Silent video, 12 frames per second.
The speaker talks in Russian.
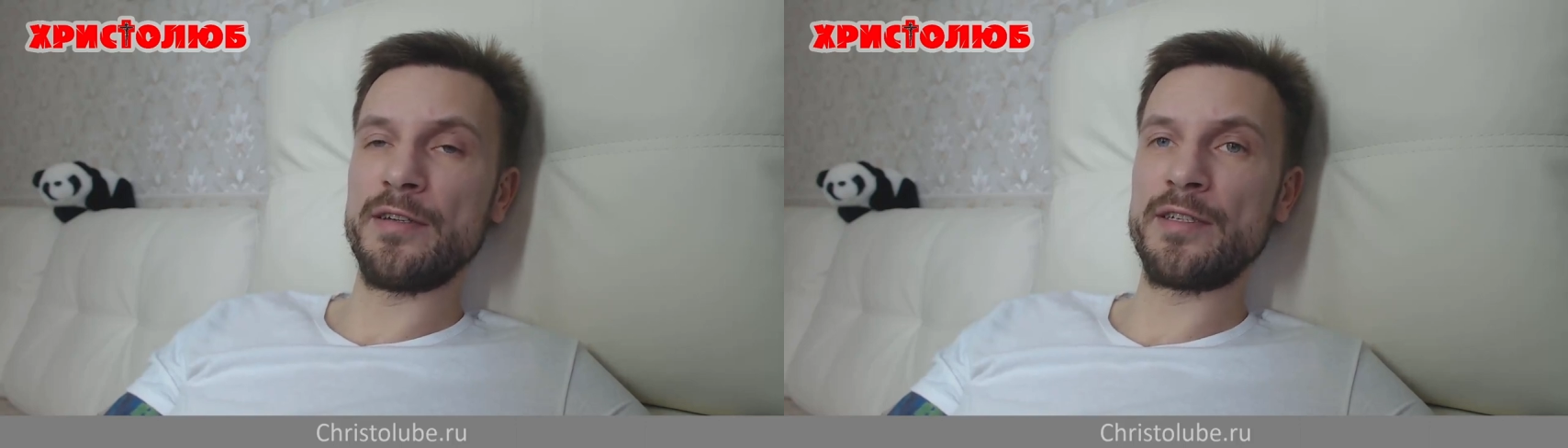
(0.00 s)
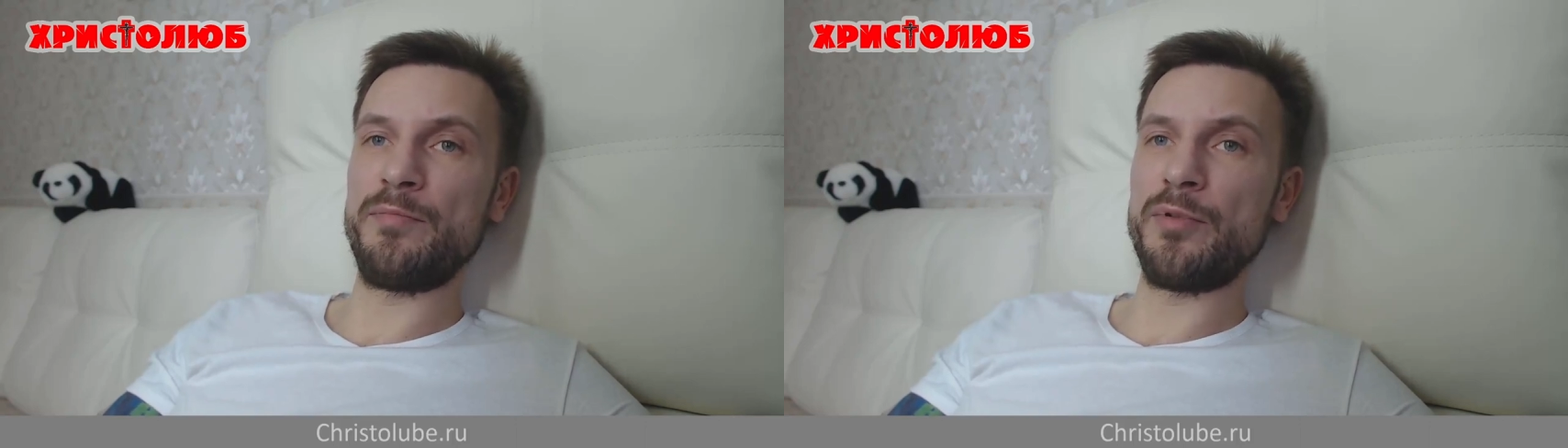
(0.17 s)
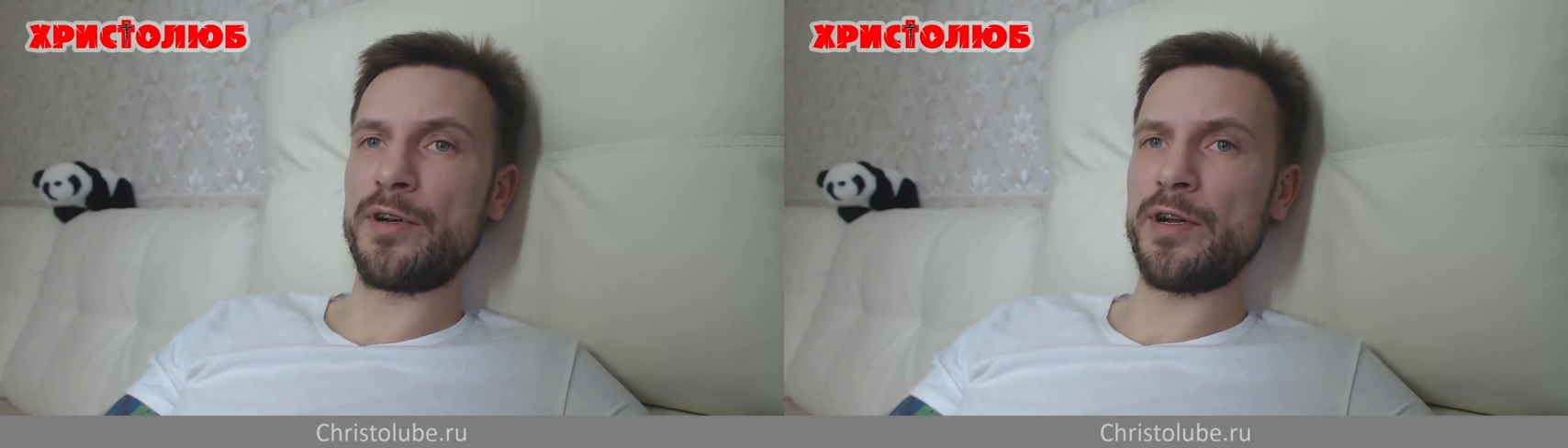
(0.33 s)

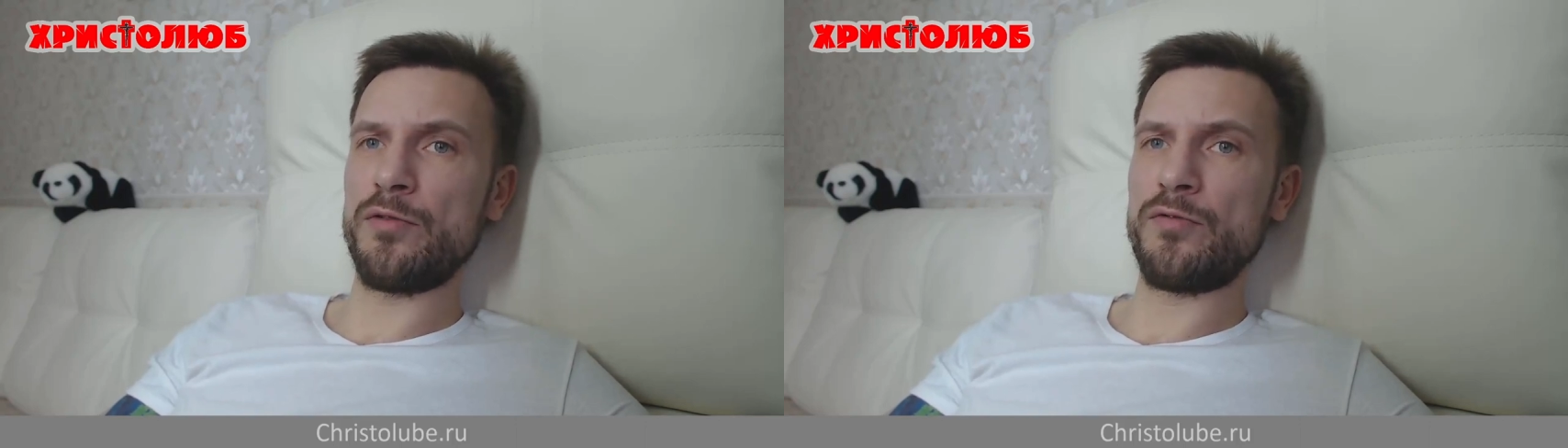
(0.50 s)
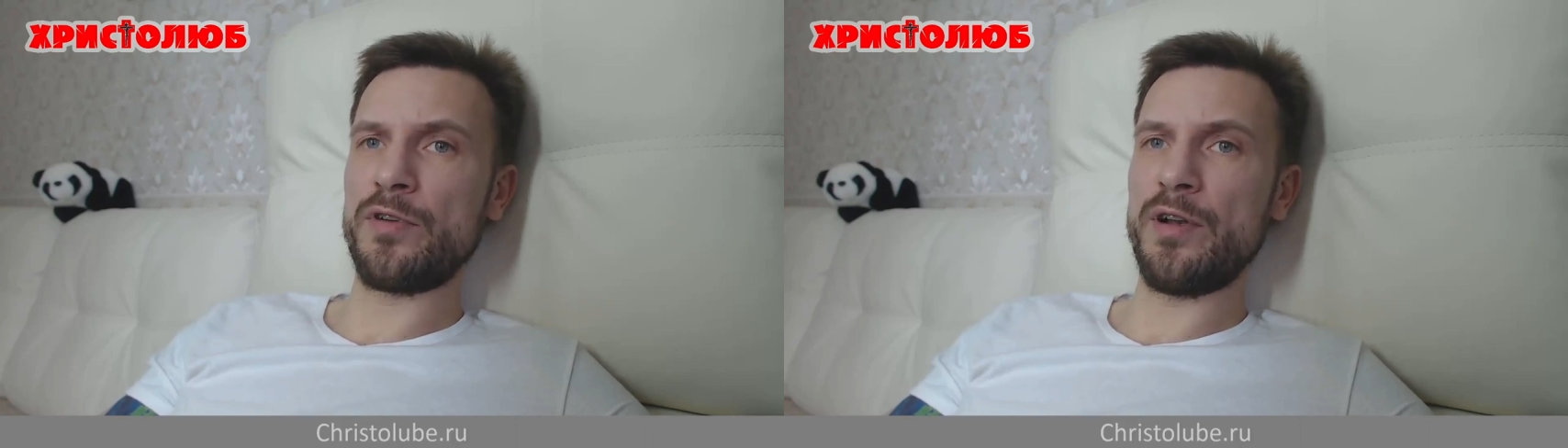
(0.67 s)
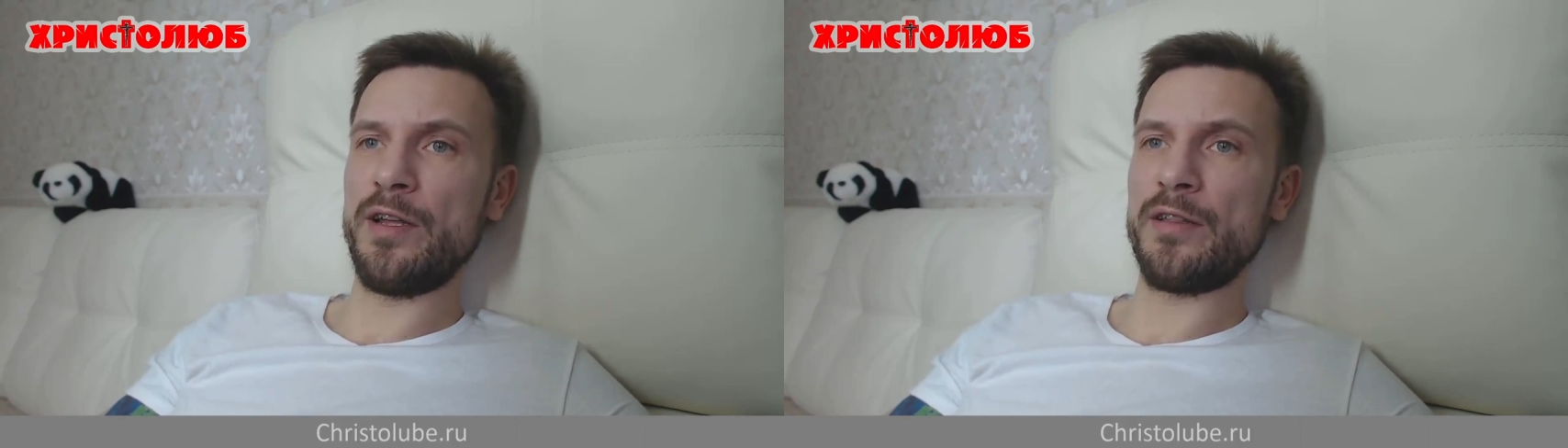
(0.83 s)
запирают
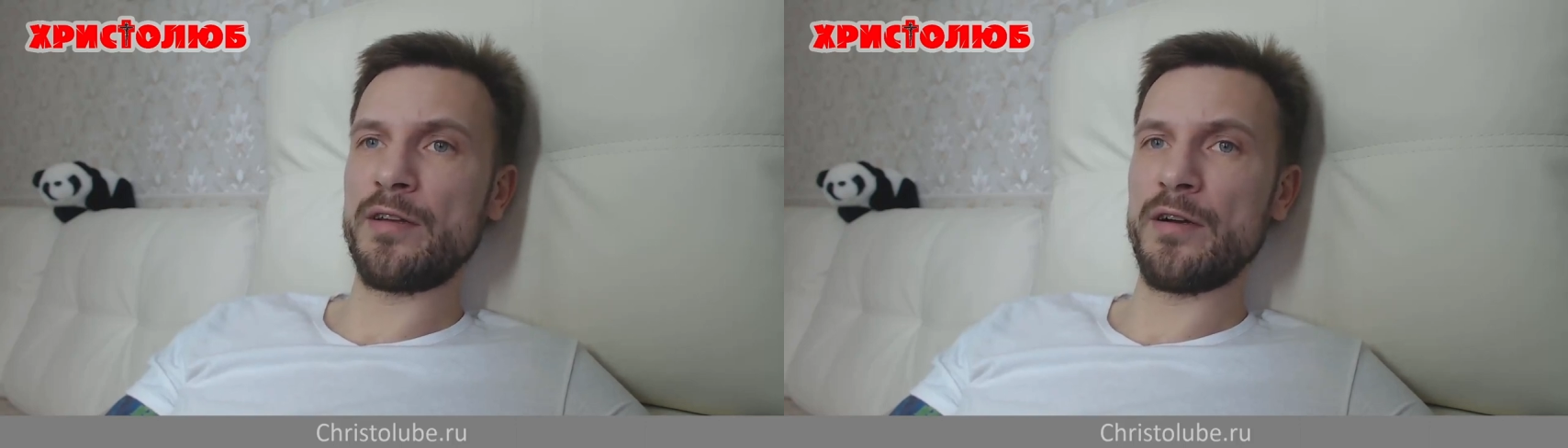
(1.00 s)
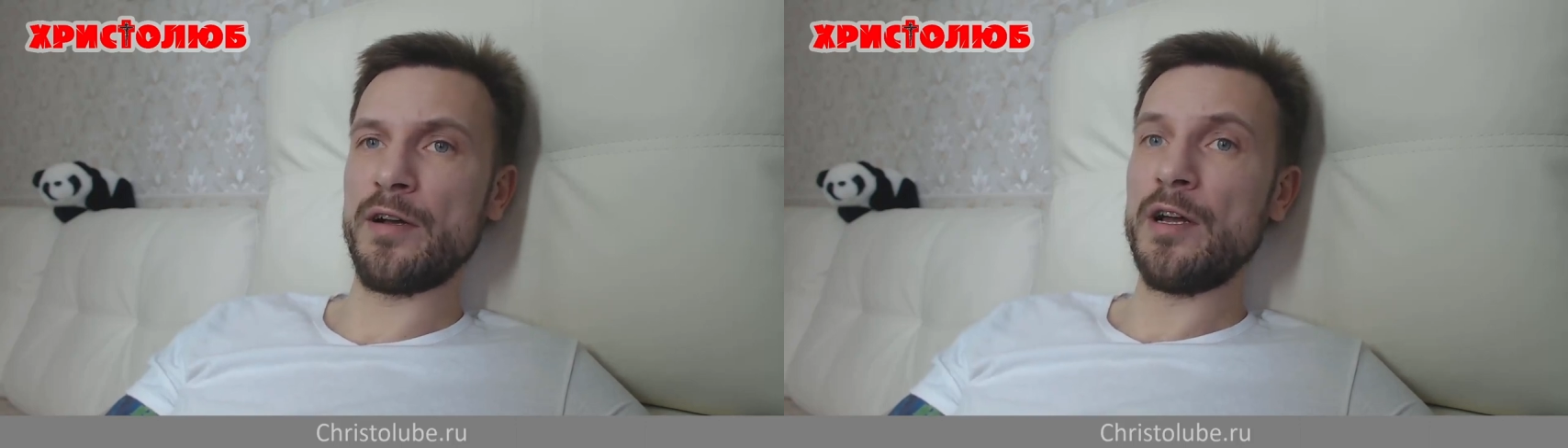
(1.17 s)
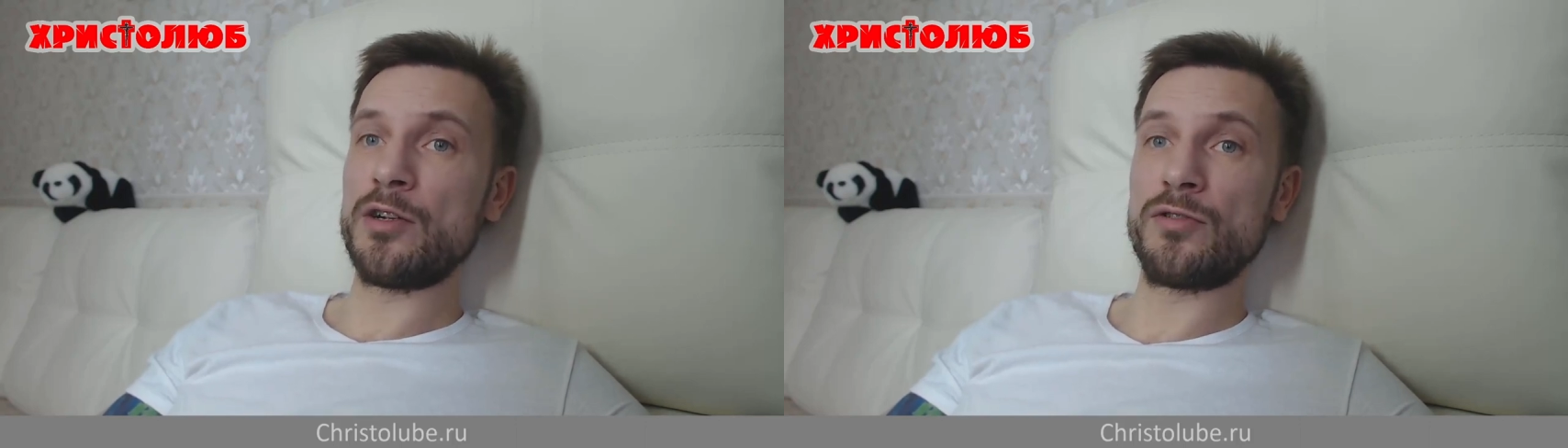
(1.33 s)
в клетках,